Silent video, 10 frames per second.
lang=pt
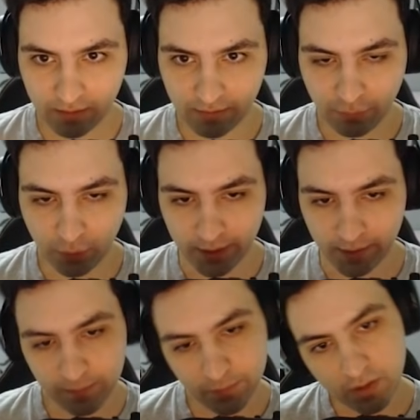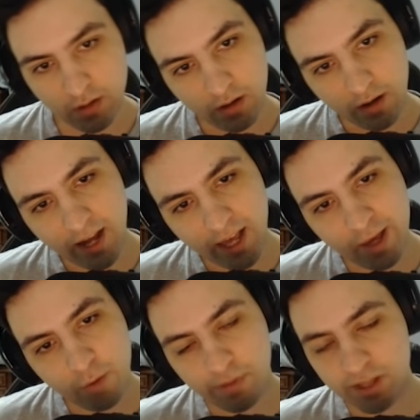Foi. Olha lá,
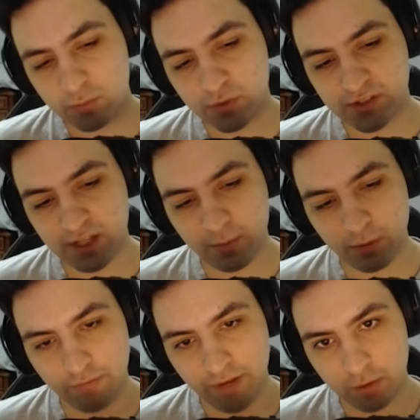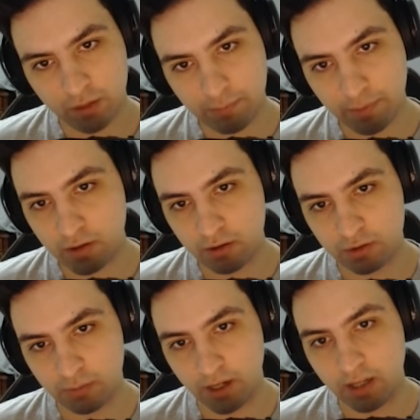é o mesmo símbolo, velho, do
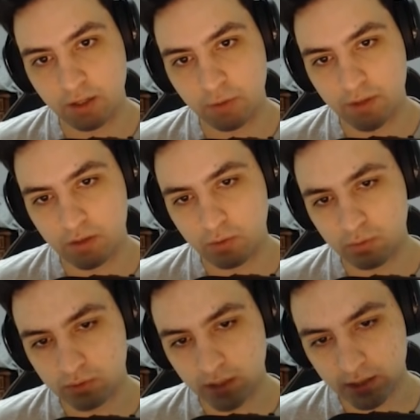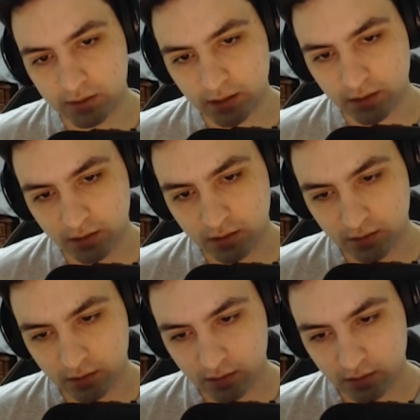capiroto, mano. É o me... Uh, o que que é isso aqui?
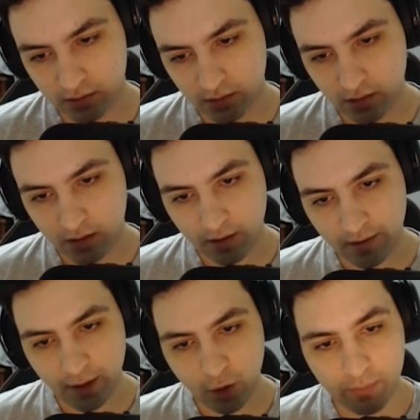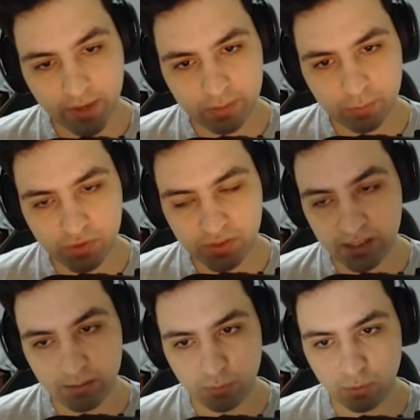É o mesmo
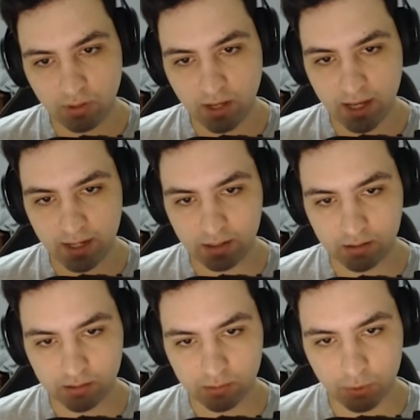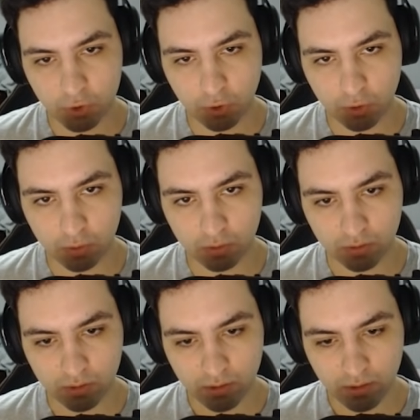símbolo, cara, do jogo.
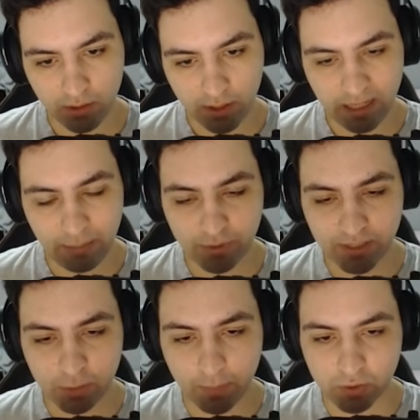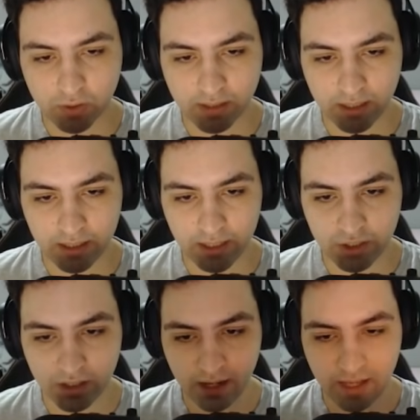E depois que a gente passou as
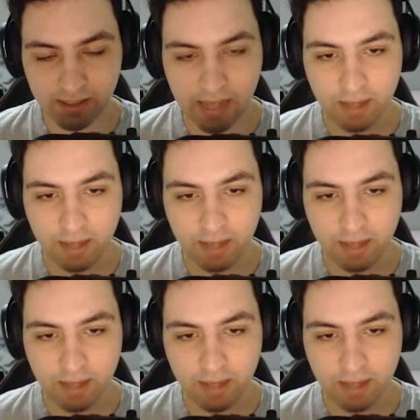alienígenas lá, será